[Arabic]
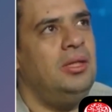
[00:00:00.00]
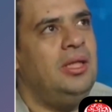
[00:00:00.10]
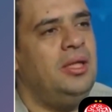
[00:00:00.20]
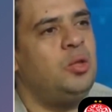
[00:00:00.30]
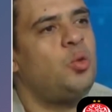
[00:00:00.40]

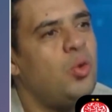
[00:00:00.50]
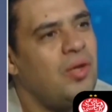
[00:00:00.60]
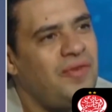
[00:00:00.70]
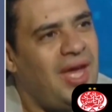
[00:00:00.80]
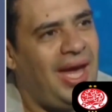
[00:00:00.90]
آه،
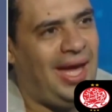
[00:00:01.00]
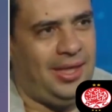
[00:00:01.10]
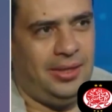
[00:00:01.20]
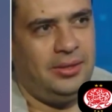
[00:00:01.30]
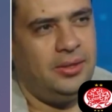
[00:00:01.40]
الكوره فيها
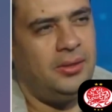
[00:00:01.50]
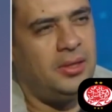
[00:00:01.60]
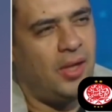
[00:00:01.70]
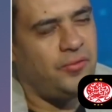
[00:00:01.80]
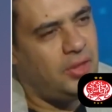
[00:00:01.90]
حاجه
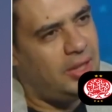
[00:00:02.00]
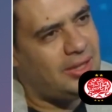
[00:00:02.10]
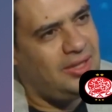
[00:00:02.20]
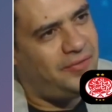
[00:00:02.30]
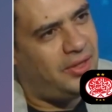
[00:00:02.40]

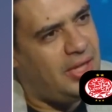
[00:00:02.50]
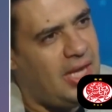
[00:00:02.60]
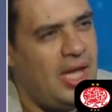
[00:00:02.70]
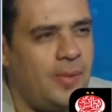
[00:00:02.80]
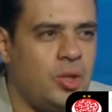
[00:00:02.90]
الافضليات
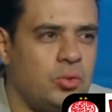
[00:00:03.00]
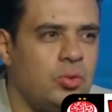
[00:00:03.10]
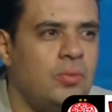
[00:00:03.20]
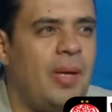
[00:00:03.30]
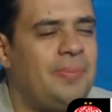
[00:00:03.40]
الفنيه
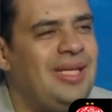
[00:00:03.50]
برضو ما